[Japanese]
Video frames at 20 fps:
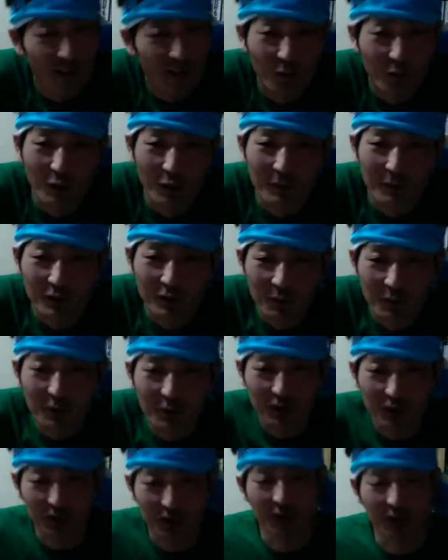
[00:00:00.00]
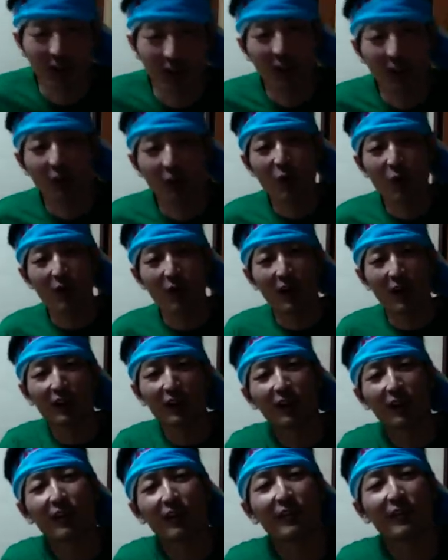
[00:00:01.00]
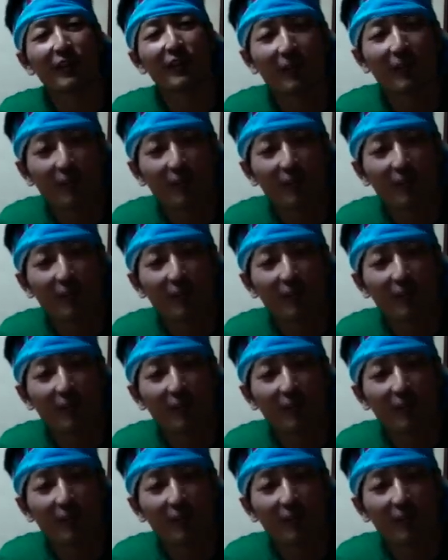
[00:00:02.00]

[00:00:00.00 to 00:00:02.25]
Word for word: なことありますよ、昔。こう、体洗ってたん